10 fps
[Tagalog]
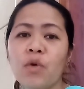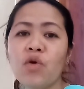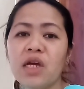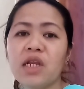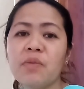
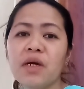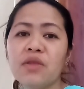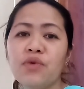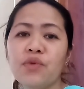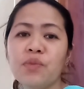okay
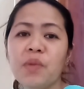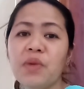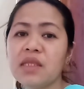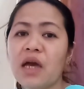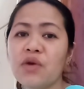naman yung
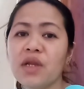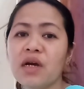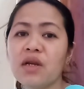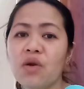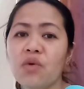bibili tayo
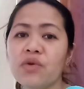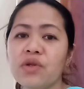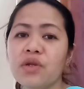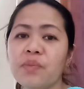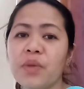ng load
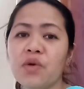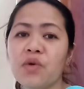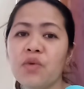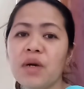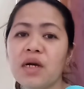
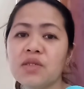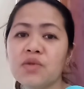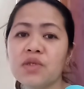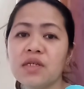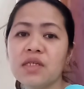pero
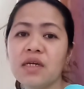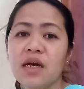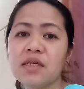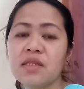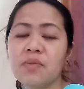magastos kasi
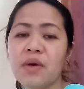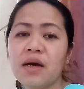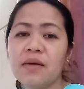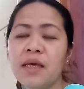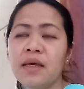guys 'di ba